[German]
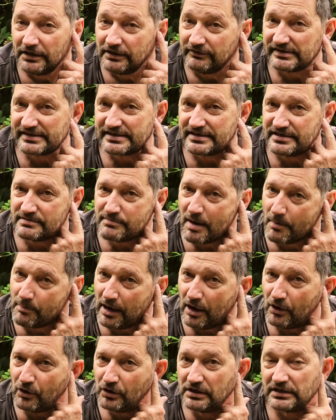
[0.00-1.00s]
Was ich nicht mehr
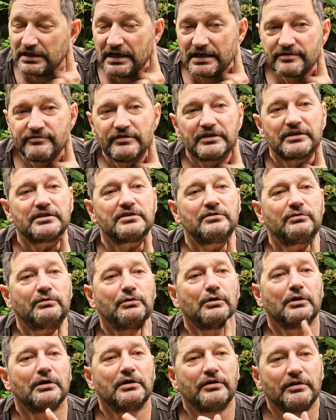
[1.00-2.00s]
brauche, da ich wirklich nur
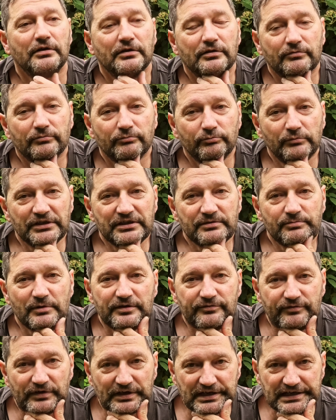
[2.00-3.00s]
noch mich
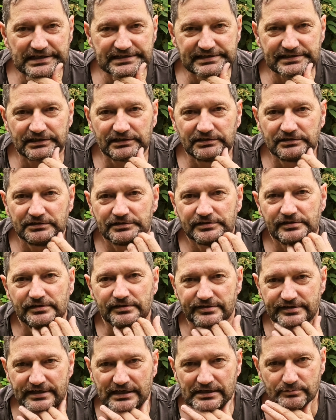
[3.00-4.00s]
mit
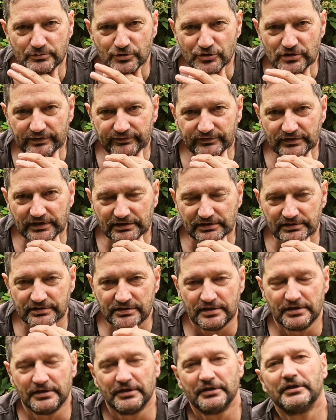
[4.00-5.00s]
Vergaser-Sachen äh, beschäftige.
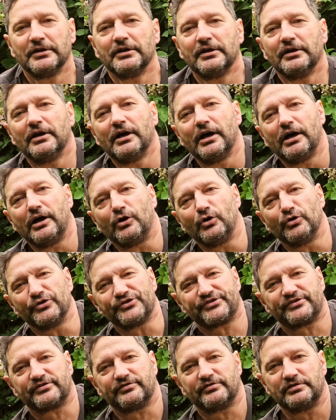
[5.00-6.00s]

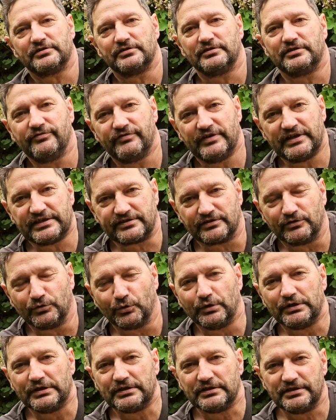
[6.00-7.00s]
Aus diversen
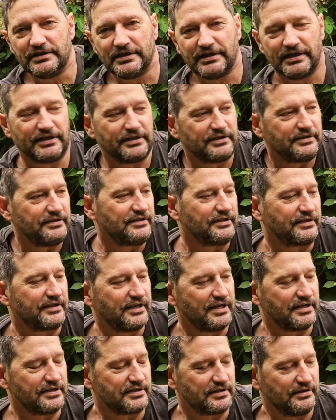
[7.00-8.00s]
Gründen, die ihr eigentlich
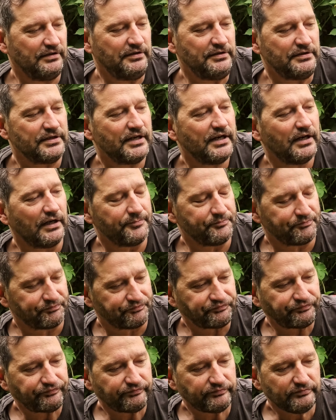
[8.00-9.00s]
erkennt. ja.
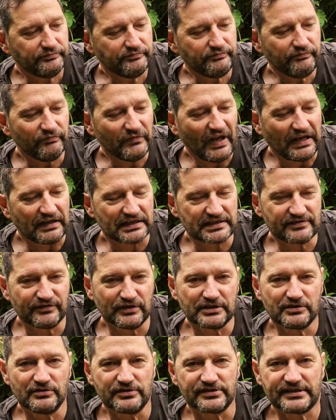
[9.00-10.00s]
Das
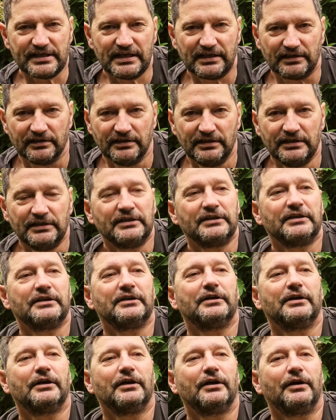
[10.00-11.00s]
wollte ich nur sagen.
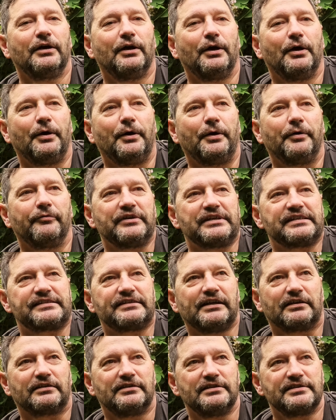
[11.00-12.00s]
Wie
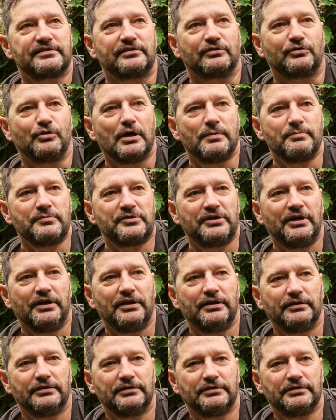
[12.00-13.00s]
gesagt, Liste kommt.
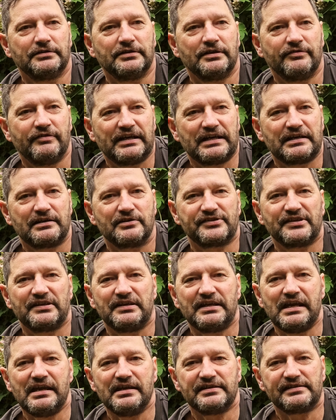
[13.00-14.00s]
Äh, wer dann aus der
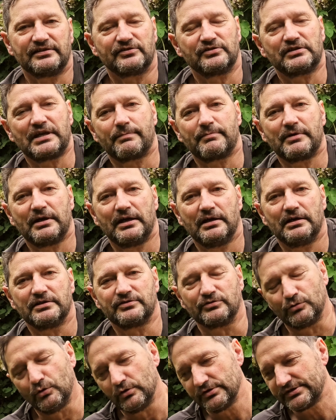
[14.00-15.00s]
Nähe ist, also ich habe
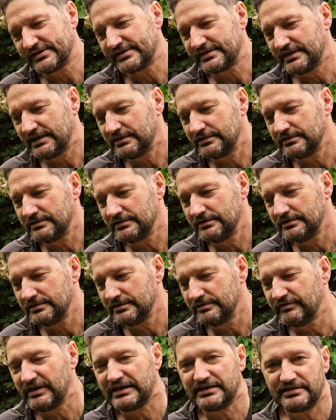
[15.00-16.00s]
also große Sachen
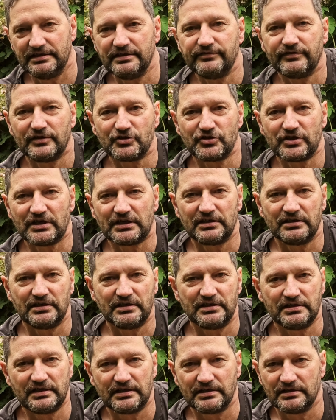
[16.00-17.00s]
äh, werde ich nicht verschicken,
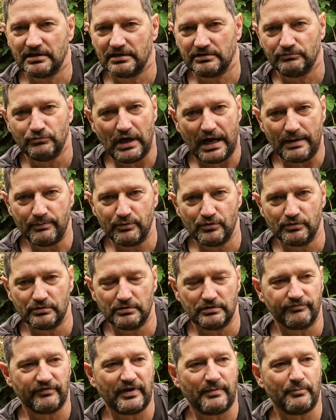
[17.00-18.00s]
die dann nur
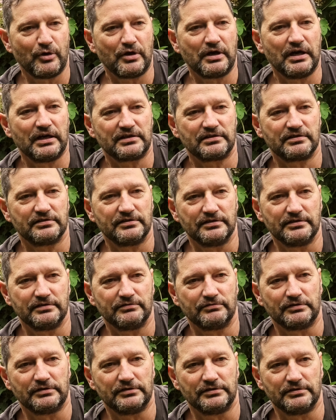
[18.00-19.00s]
Abholung. Wer Bock hat äh,
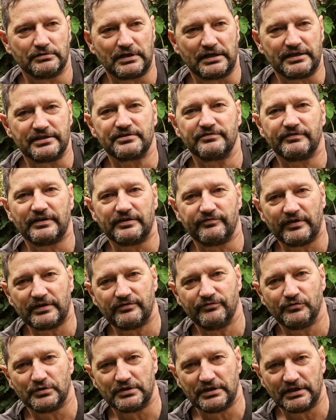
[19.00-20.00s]
oder nicht zu weit weg
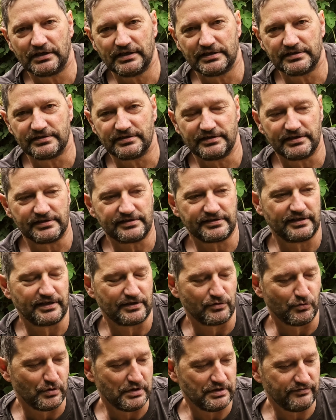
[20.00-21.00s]
wohnt, der kann sich das
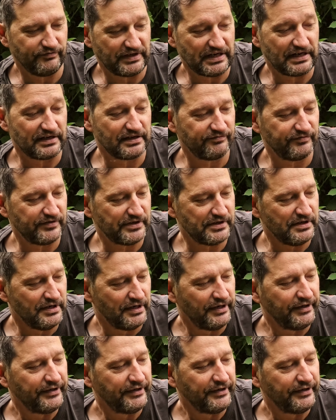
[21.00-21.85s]
dann holen, wenn er denn will.